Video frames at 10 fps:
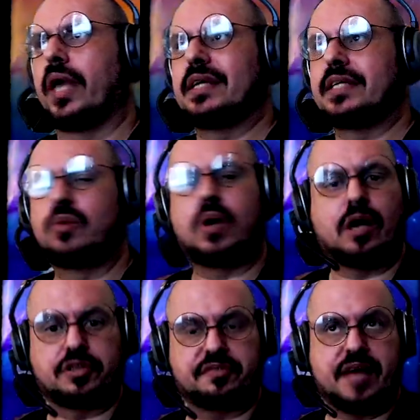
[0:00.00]
Mas é um local
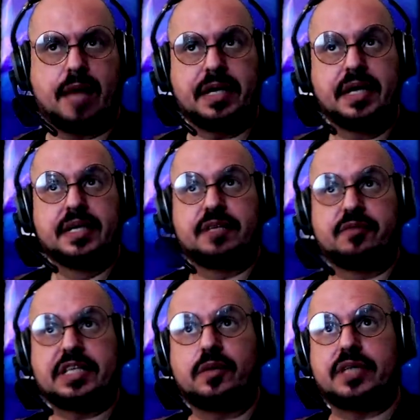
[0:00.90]
de farm. Se
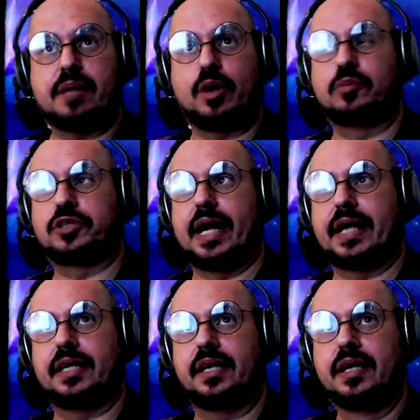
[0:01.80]
você não sabe como chegar
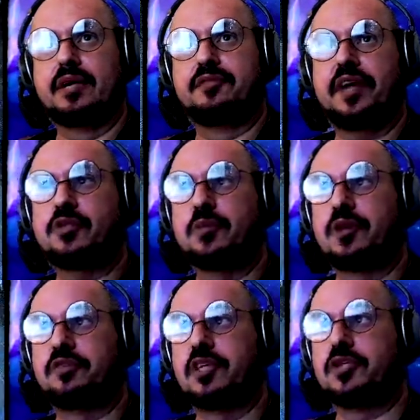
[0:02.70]
aqui, veja o meu
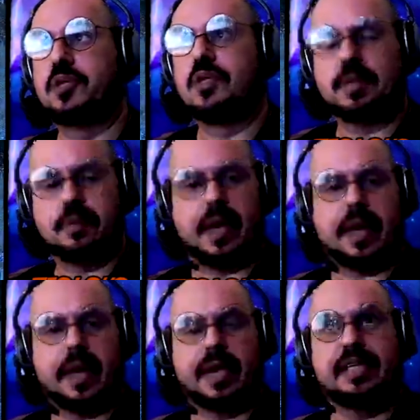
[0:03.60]
vídeo
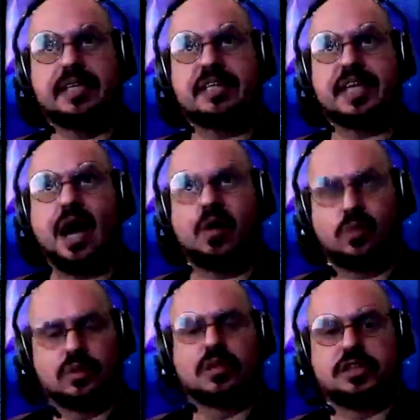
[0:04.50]
é, inicial
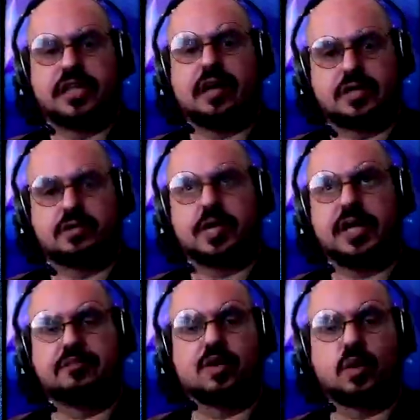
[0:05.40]
de Elder Ring.
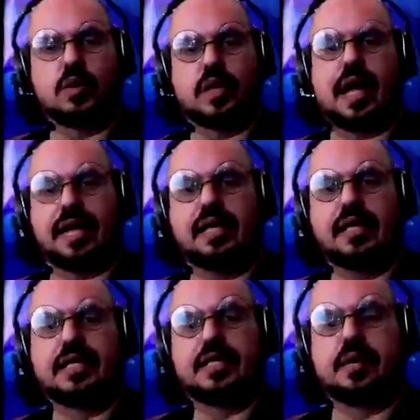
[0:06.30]
Eu vou colocar aí
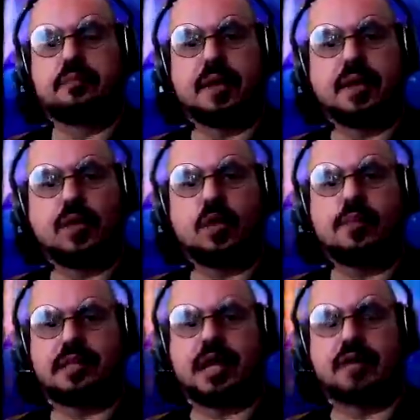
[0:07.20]
no primeiro
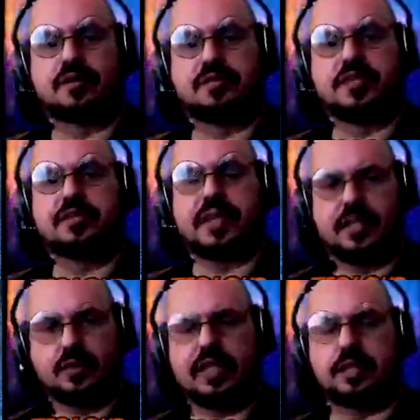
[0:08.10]
comentário do vídeo, vai ter o
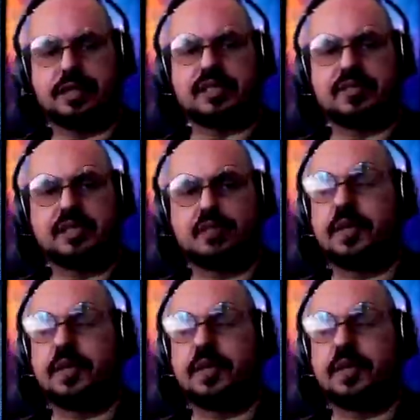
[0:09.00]
link para esse vídeo.